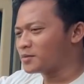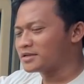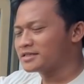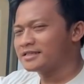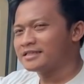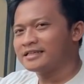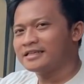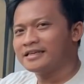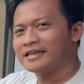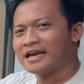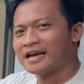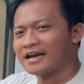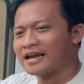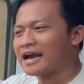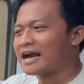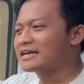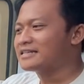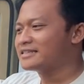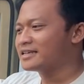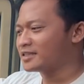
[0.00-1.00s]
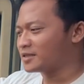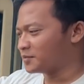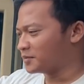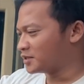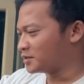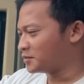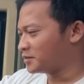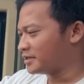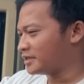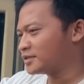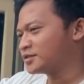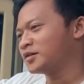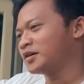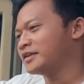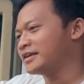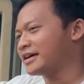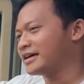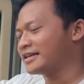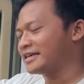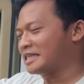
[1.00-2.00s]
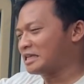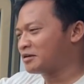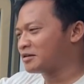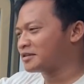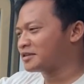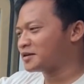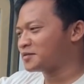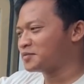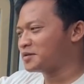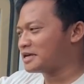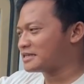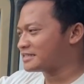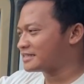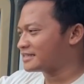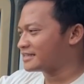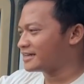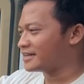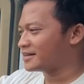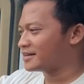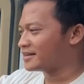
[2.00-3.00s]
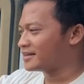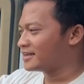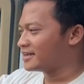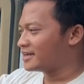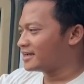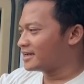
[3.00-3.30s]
masih agak asing teman-teman ya soalnya kan kita udah terbiasa dengan